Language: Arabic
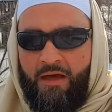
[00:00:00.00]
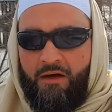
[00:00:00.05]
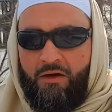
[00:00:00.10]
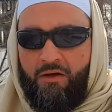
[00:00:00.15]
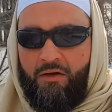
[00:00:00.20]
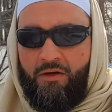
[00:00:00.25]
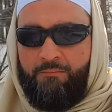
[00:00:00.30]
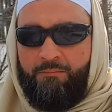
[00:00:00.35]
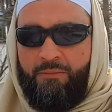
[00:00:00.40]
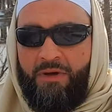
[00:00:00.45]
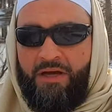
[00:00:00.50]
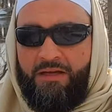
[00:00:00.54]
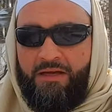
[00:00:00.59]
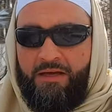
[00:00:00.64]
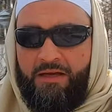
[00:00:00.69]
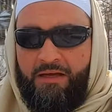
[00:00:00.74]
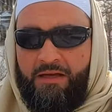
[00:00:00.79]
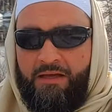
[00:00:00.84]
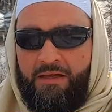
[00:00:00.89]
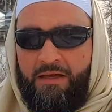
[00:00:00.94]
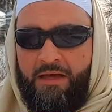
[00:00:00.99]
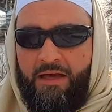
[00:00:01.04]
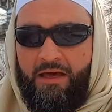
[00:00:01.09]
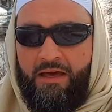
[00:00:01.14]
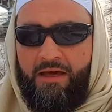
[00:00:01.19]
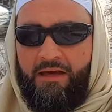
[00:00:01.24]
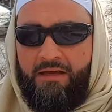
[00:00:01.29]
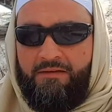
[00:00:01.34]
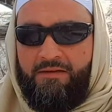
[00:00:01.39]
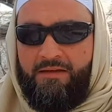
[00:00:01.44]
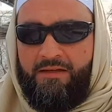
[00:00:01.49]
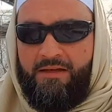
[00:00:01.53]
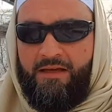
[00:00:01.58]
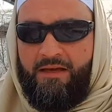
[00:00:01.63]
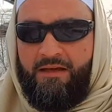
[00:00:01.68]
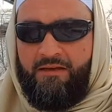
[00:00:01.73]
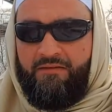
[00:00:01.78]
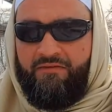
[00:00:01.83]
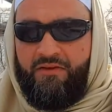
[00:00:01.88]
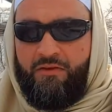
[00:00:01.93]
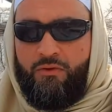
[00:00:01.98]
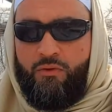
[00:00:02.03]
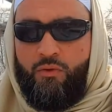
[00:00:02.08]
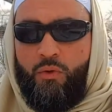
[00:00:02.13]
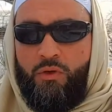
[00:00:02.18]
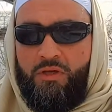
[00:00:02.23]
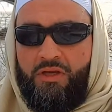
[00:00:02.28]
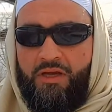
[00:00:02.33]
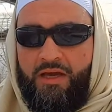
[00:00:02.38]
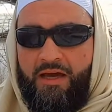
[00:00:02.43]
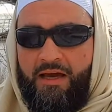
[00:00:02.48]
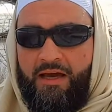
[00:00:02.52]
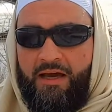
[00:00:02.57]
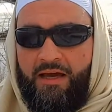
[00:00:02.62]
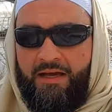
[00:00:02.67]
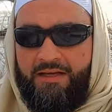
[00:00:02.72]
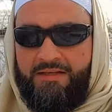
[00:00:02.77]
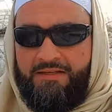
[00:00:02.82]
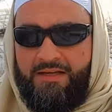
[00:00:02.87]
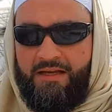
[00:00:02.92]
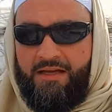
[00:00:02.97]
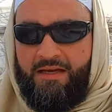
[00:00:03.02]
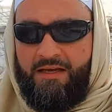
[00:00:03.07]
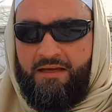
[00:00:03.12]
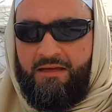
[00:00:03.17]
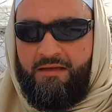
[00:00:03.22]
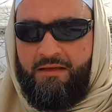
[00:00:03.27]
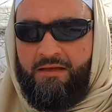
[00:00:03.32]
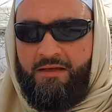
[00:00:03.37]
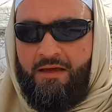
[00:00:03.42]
ربنا آتنا في الدنيا حسنة